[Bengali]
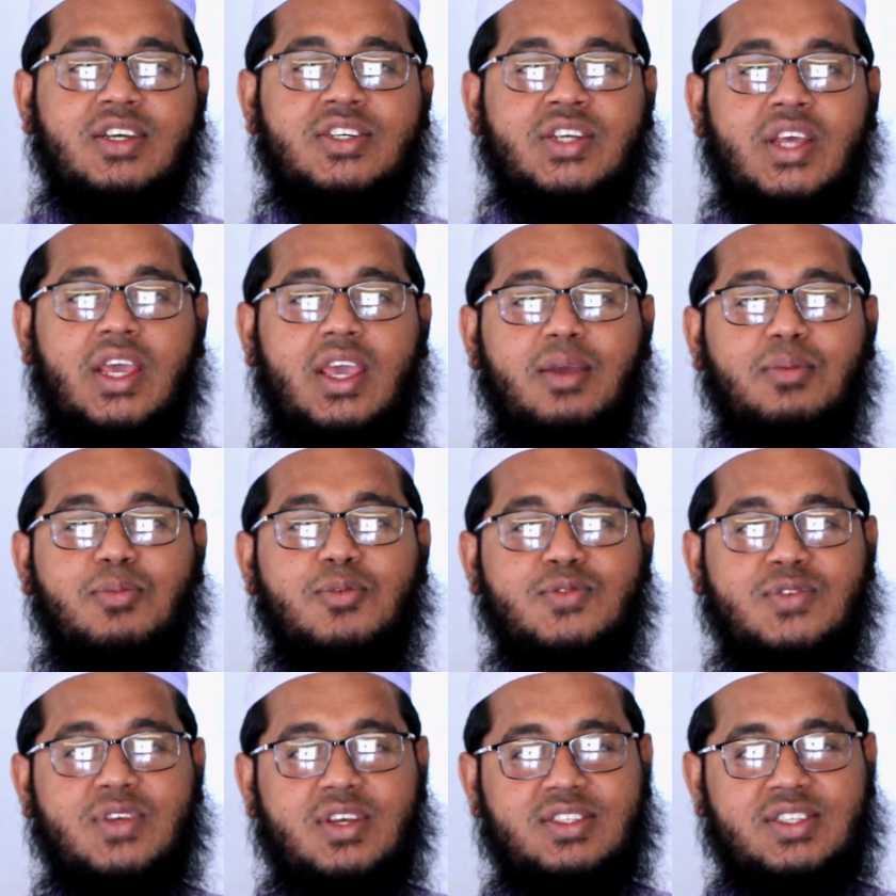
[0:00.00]
সেই
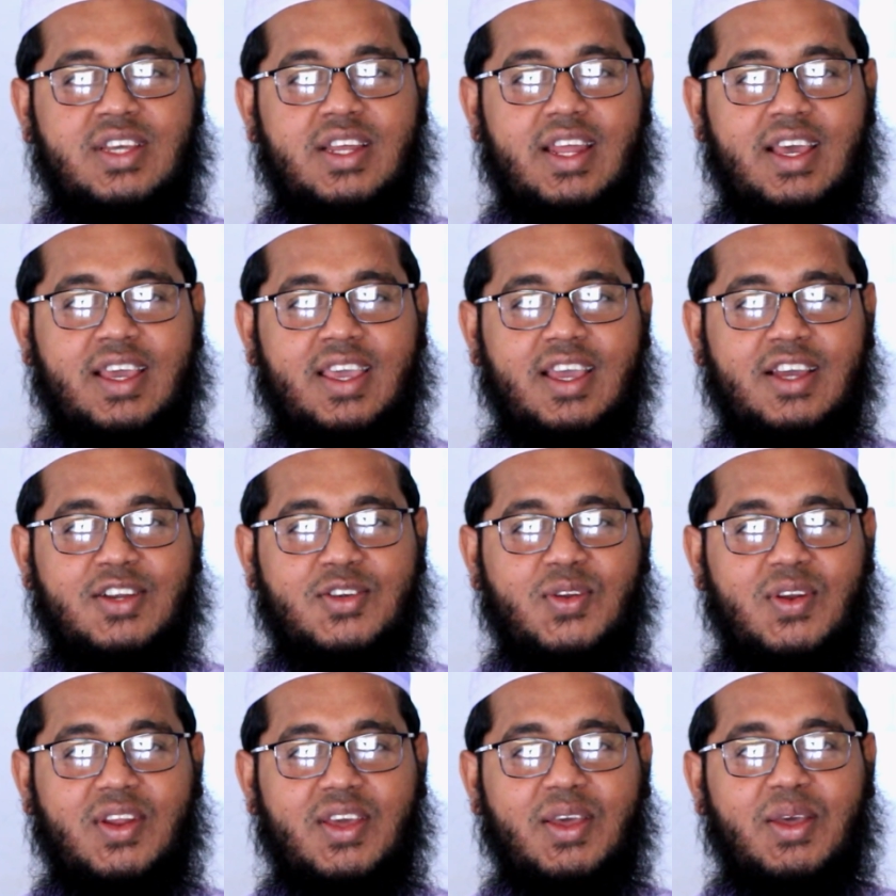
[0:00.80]
বুঝে যে নাকি
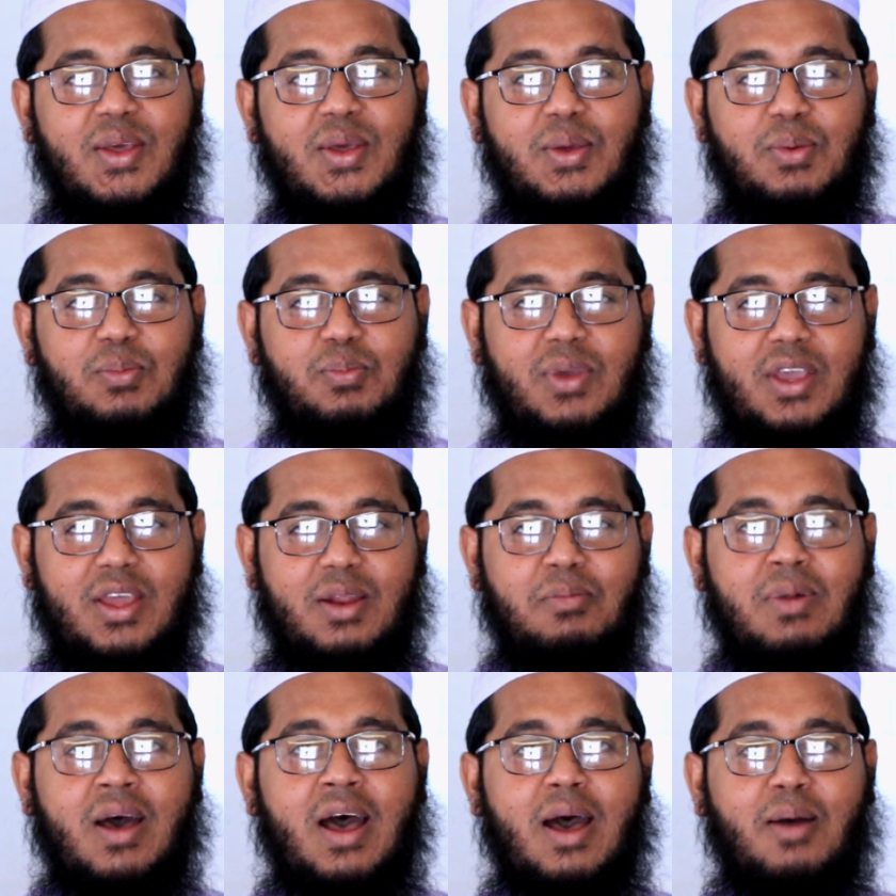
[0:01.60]
আসলে বিয়ের
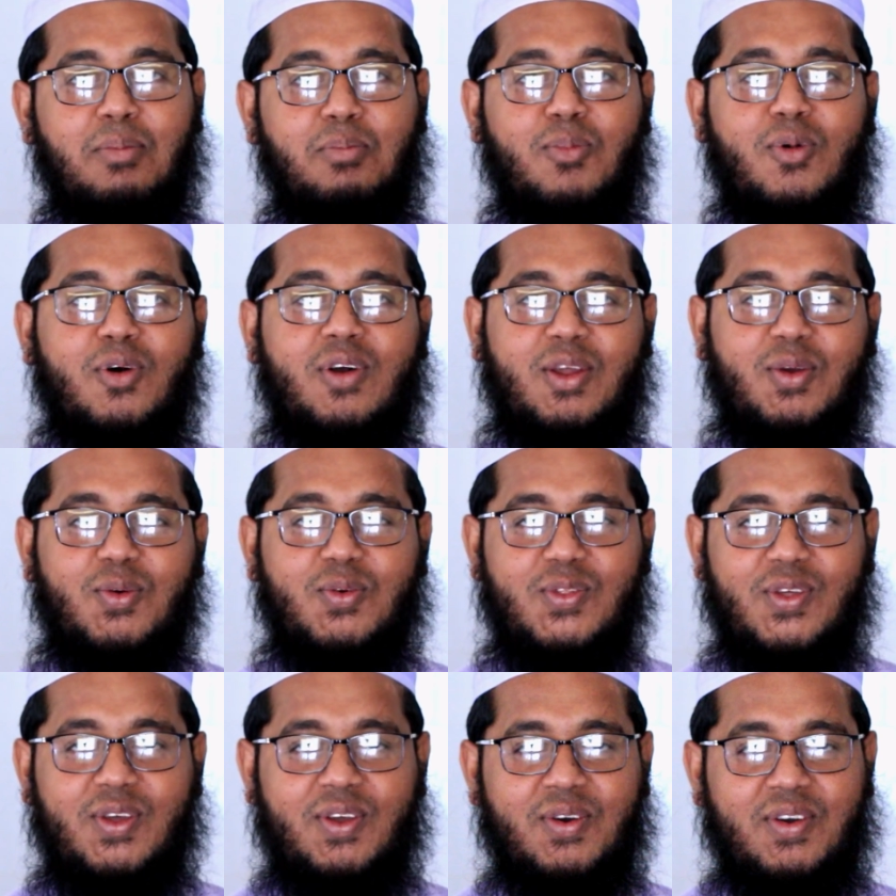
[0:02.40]
ভাব মনে
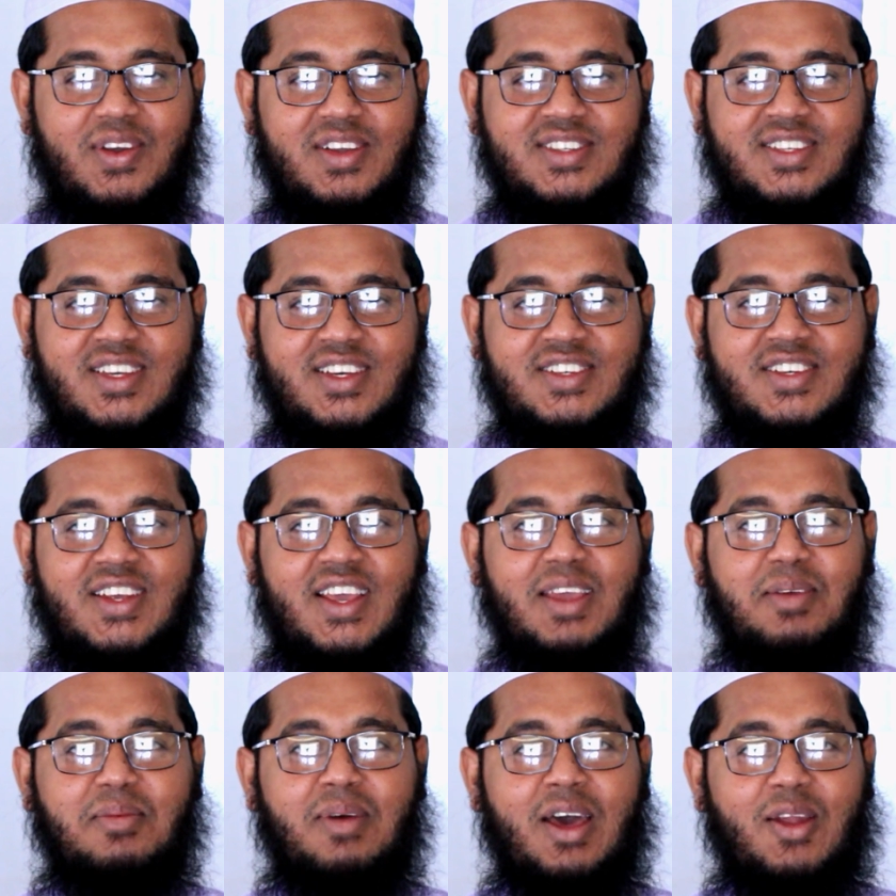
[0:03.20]
উদয় হয়েছে
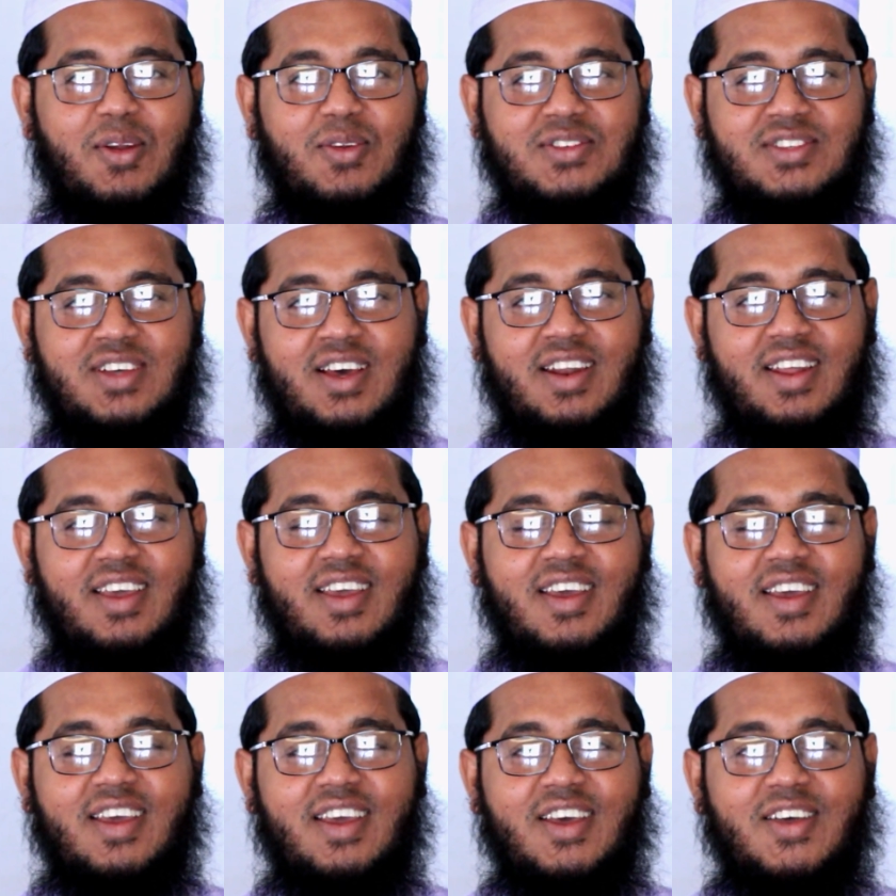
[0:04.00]
সেই ভালো জানে
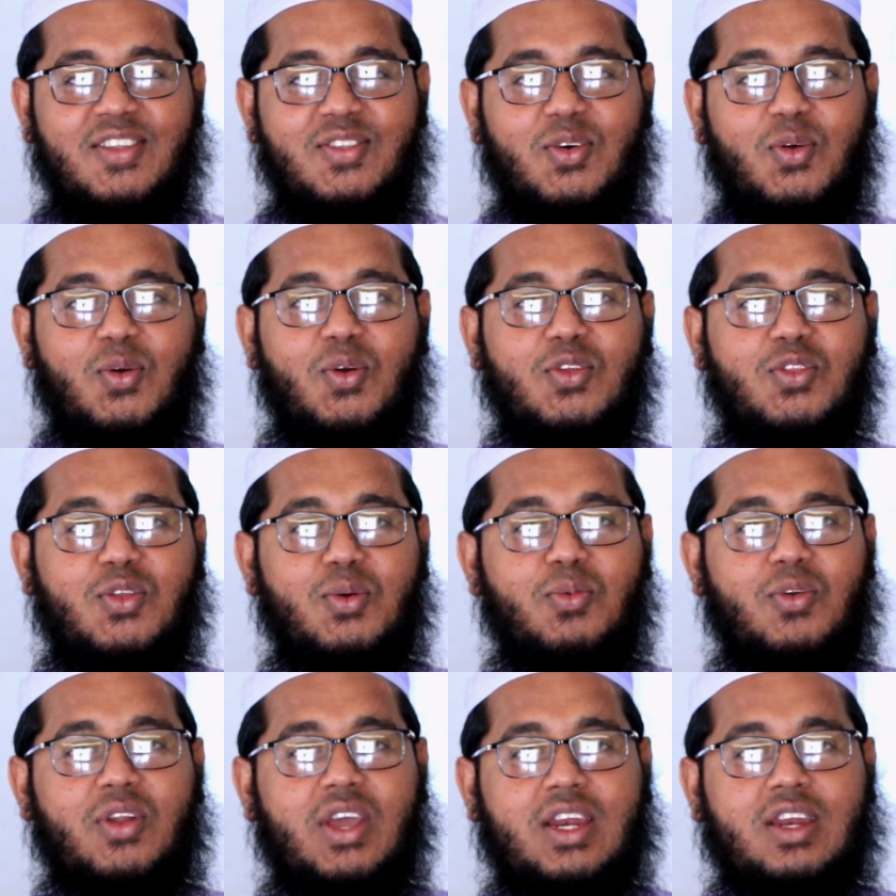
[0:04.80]
তো
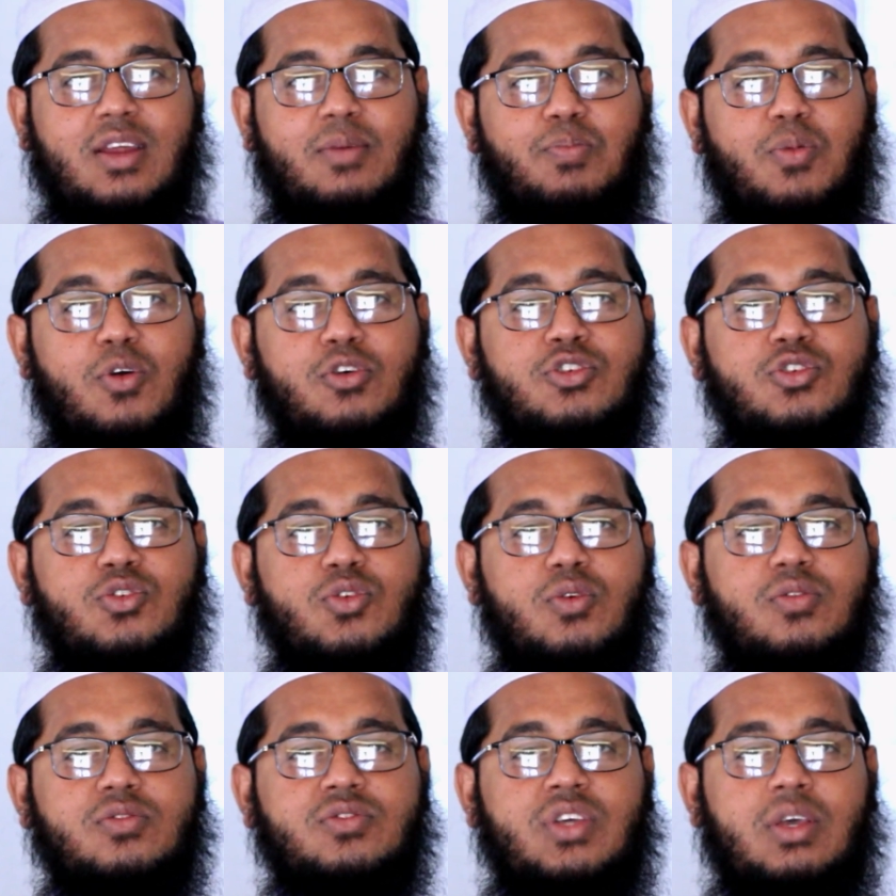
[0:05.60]
গুরুত্বপূর্ণ একটা প্রশ্ন
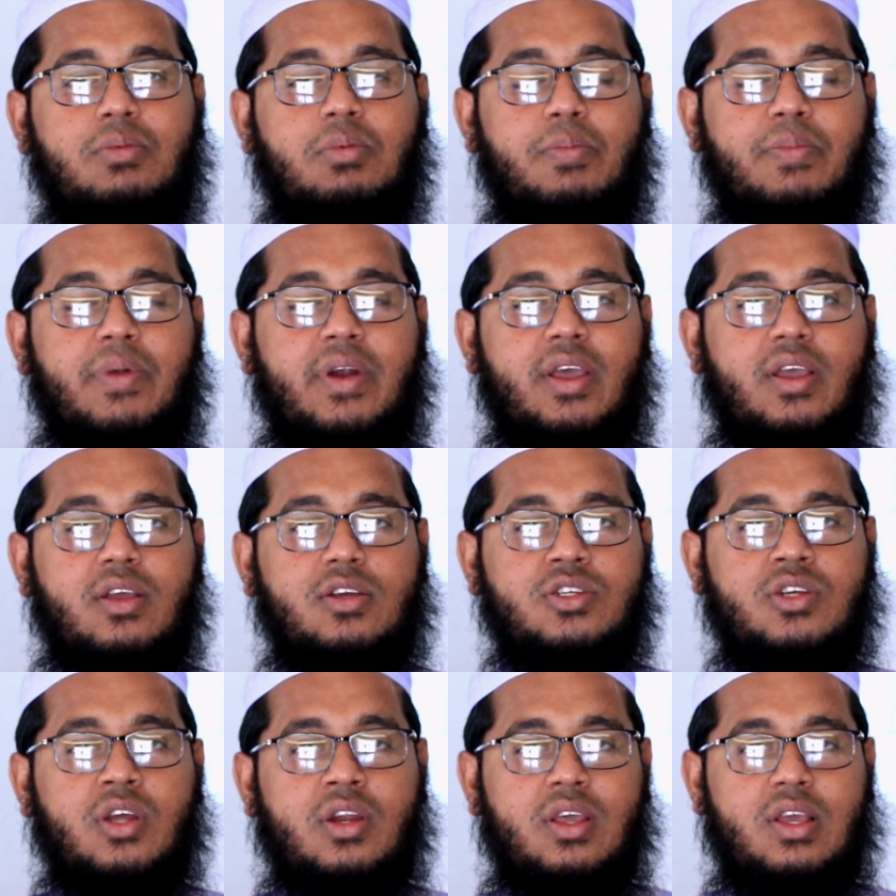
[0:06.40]
যে ব্যাপারে
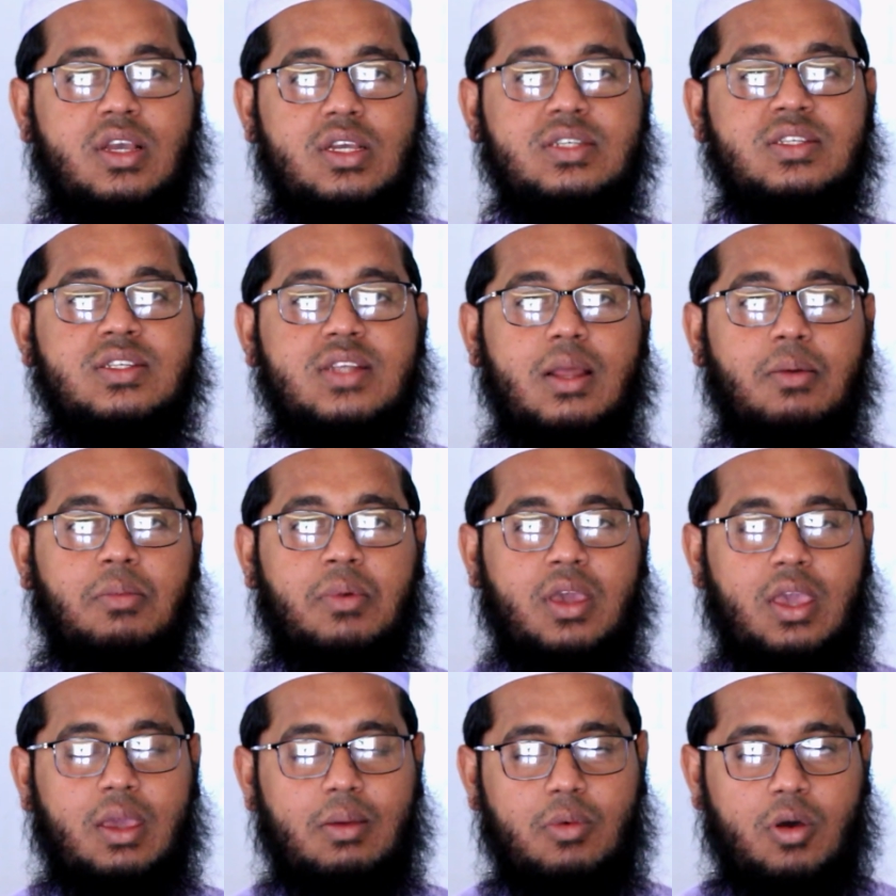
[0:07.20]
সারিয়া ইসলাম
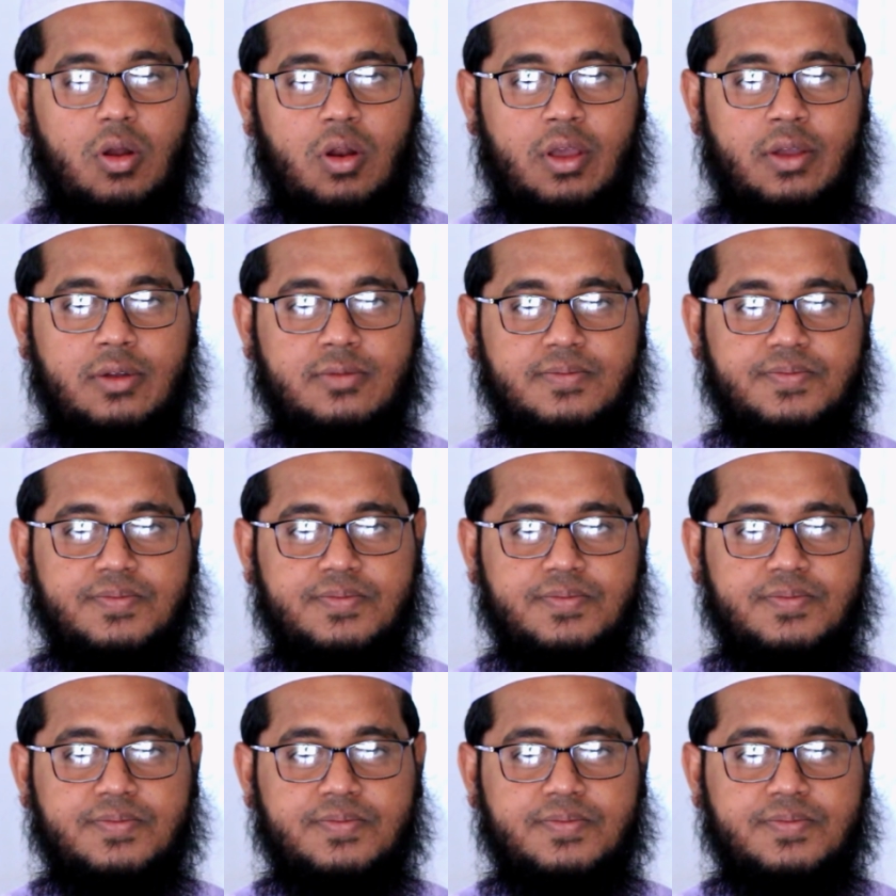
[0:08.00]
কে বলে